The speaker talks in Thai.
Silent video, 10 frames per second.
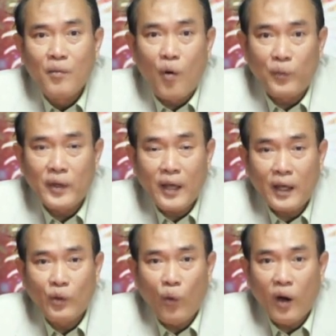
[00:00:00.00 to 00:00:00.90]
ผมจะเช็ค
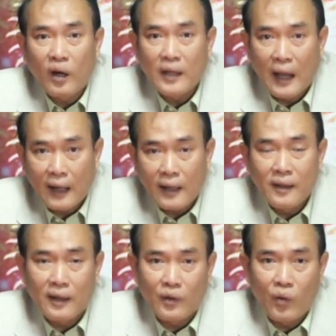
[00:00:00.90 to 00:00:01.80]
ดวงอย่างละ
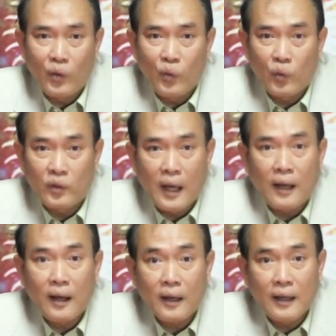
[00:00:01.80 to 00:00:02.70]
เอียดโดยดูจาก
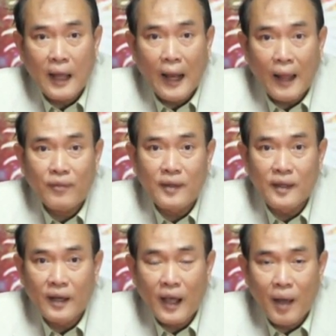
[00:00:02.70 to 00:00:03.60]
ลัคนาราศี
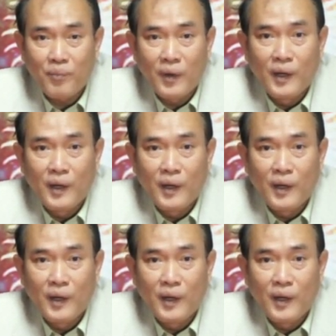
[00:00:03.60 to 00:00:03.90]
นะครับ